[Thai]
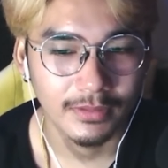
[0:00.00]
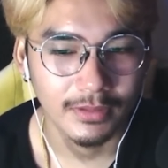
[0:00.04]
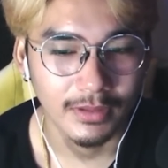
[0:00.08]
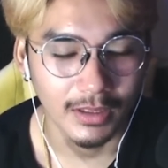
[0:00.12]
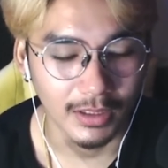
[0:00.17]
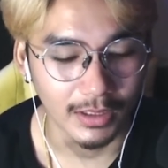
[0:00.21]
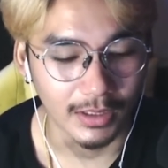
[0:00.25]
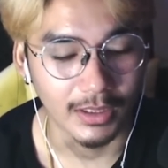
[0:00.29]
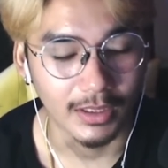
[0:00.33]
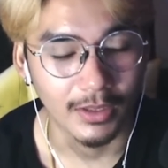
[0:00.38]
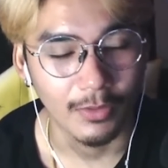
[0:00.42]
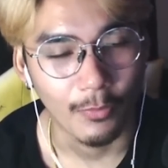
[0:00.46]
เอ
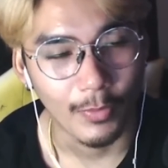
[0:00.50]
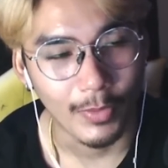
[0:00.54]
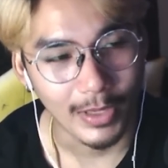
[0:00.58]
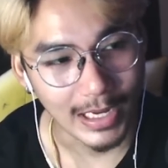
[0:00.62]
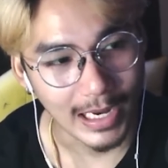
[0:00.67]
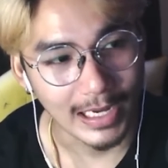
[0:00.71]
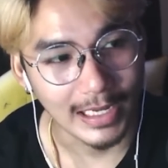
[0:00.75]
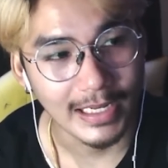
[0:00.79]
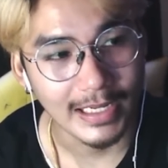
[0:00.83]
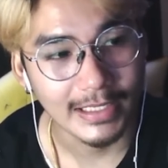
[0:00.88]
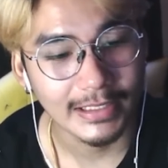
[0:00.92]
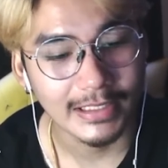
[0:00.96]
อเวลา
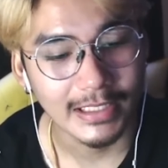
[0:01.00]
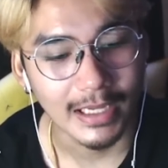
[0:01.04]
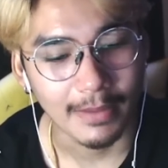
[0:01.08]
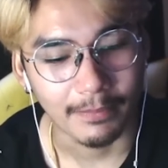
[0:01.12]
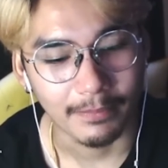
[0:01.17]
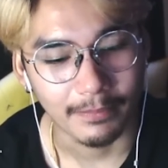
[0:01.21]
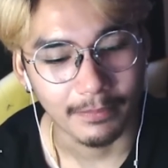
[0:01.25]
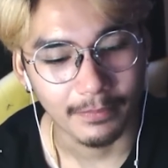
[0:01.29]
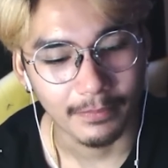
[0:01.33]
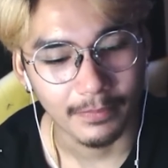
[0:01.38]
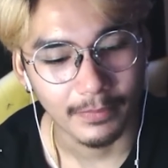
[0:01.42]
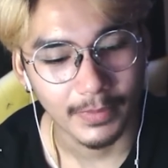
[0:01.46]
เล่นกับ
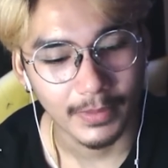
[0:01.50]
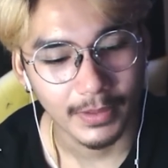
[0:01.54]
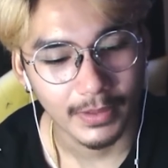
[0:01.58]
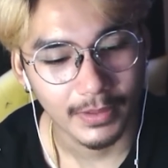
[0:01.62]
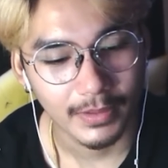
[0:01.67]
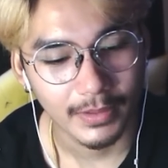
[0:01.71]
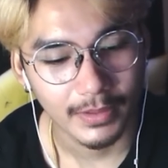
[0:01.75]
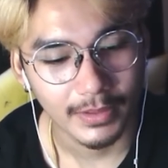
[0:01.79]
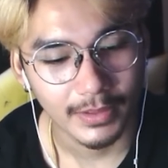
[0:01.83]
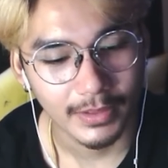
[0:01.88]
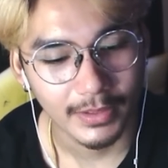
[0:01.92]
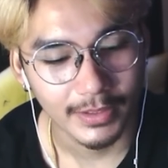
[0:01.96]

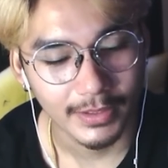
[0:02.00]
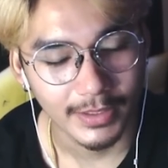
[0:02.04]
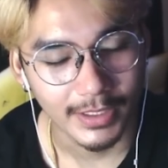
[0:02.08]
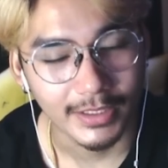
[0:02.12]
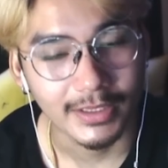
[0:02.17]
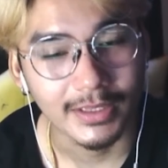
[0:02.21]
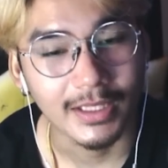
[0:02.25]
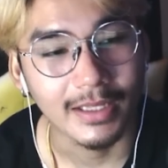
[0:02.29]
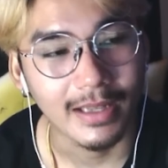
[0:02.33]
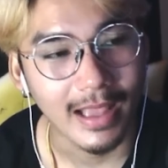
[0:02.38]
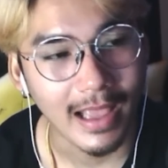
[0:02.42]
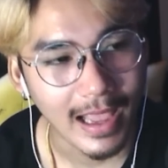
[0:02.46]
คริส
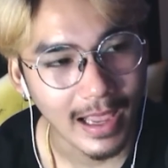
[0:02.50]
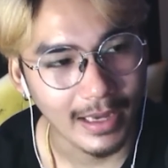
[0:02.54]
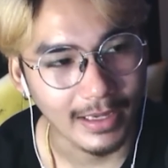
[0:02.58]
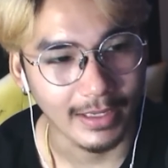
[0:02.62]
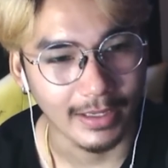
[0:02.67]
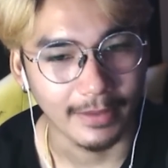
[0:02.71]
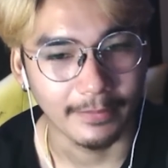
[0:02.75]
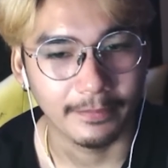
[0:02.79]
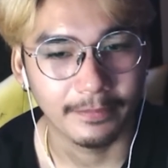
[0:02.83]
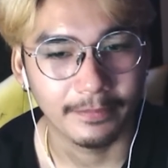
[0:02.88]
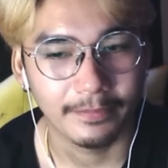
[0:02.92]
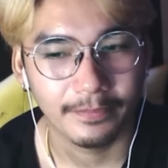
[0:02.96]
ติน่าเนี่
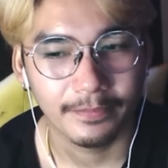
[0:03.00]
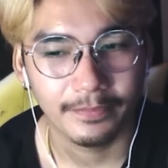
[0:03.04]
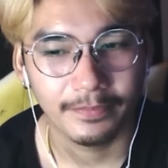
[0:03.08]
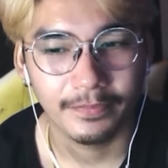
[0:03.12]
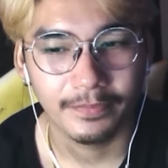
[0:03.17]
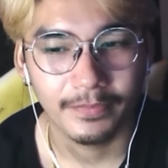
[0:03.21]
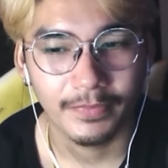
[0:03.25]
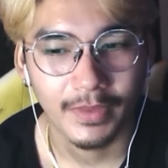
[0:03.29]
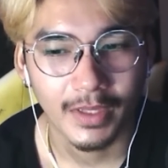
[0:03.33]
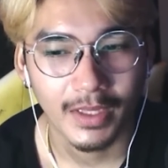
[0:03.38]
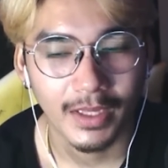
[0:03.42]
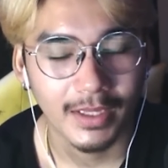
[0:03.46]
ย
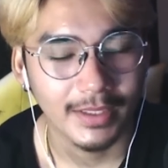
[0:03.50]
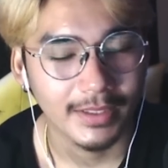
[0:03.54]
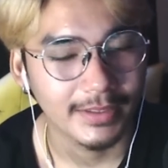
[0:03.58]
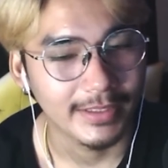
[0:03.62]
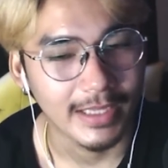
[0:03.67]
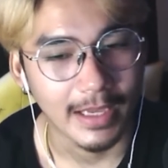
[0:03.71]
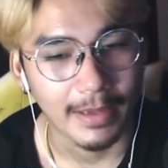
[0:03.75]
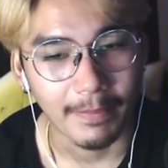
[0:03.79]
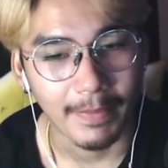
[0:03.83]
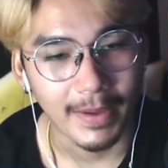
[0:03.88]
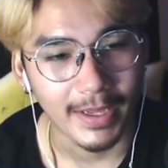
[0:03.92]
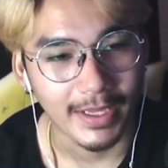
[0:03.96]
อ
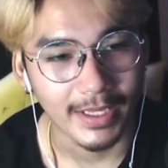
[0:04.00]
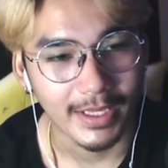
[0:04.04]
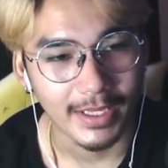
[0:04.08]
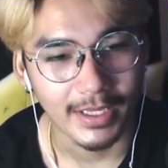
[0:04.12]
ย่าไป